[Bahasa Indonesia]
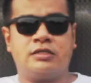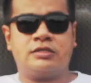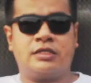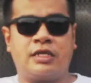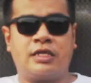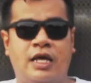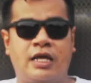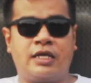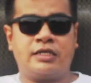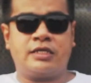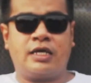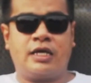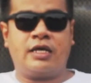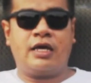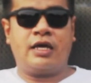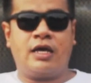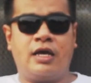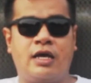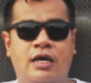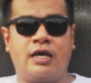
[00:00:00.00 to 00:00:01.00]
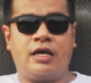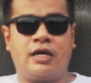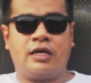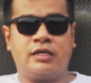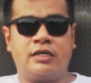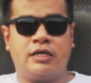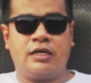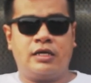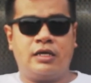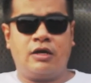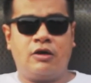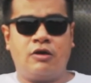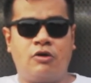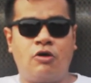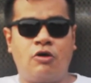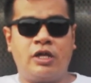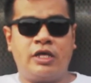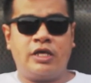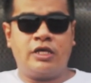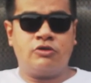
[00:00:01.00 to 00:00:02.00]
setelah saya
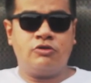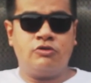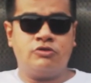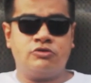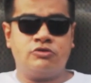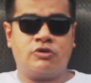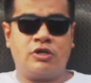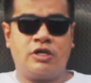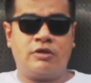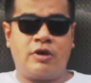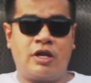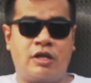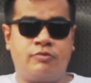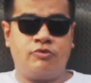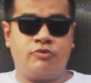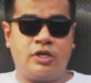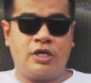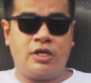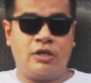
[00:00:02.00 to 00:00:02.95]
oli itu untuk 5000